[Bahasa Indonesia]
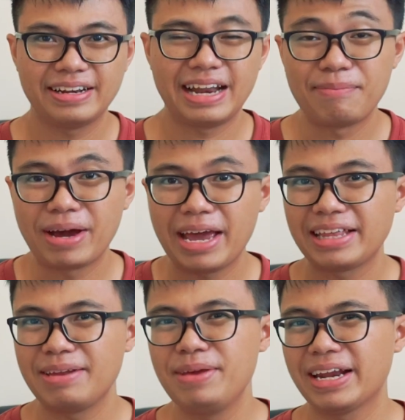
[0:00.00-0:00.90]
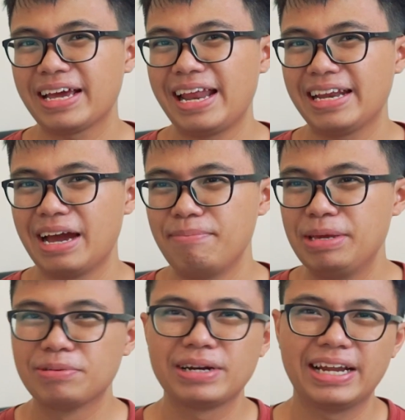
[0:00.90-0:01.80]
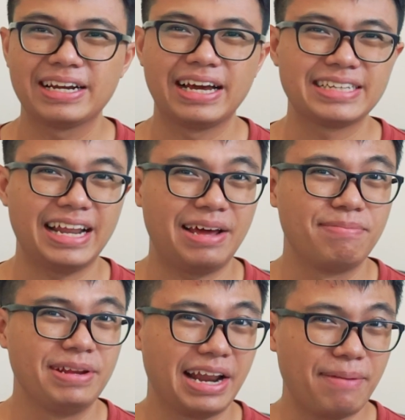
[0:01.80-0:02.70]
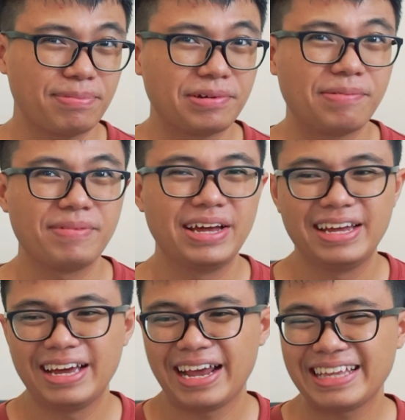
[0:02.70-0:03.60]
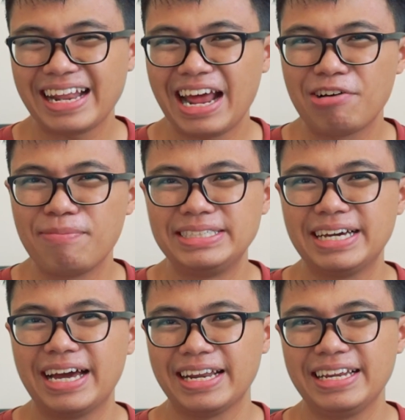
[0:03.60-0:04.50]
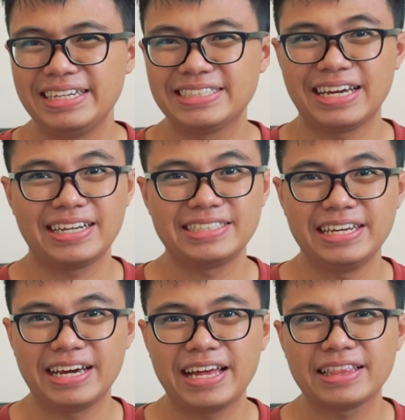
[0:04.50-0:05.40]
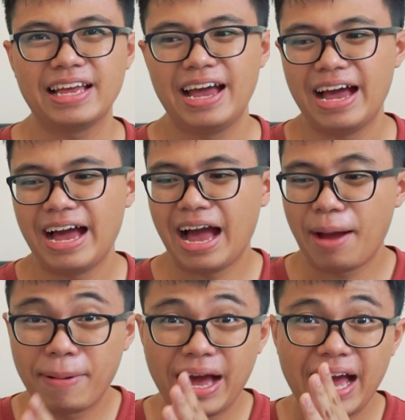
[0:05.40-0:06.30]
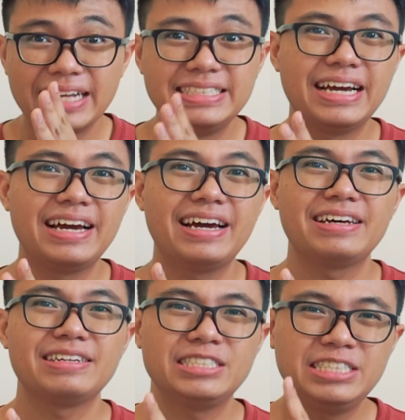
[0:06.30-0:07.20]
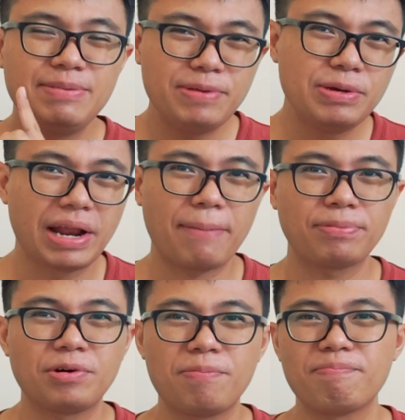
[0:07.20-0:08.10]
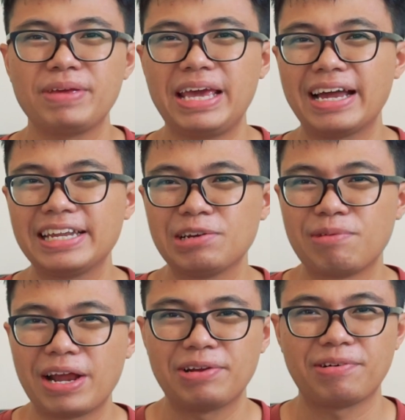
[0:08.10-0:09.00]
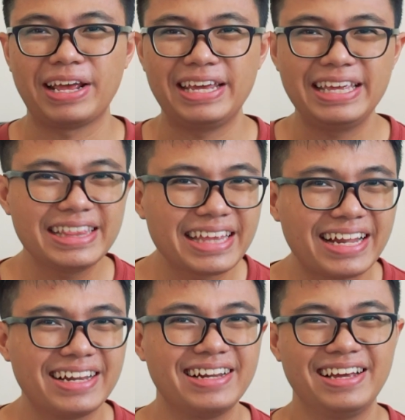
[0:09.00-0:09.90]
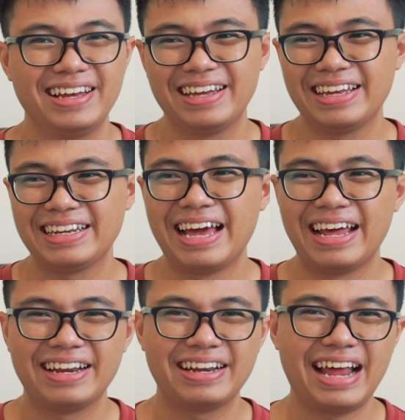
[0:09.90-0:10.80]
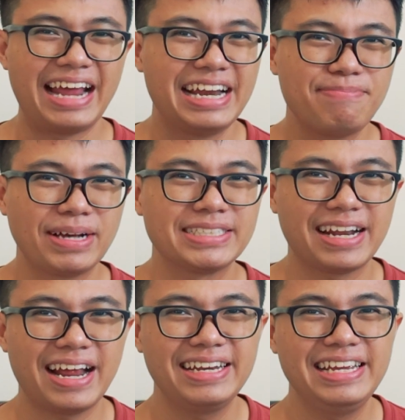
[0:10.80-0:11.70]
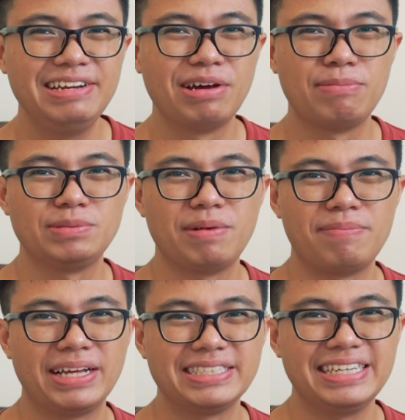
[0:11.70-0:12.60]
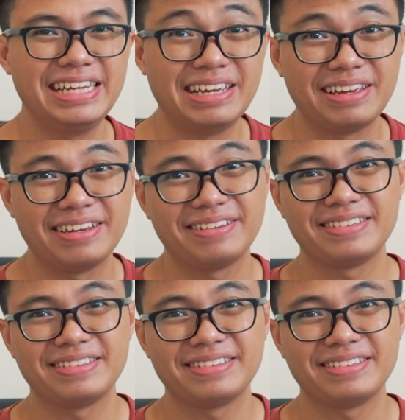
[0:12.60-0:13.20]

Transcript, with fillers: Nah makanya tadi biar kalian nggak bingung dan nggak salah beli laptop, kita rangkum aja hari ini secara singkat apa aja CPU laptop yang dikeluarin oleh Intel dan ada di pasaran di 2019 ini.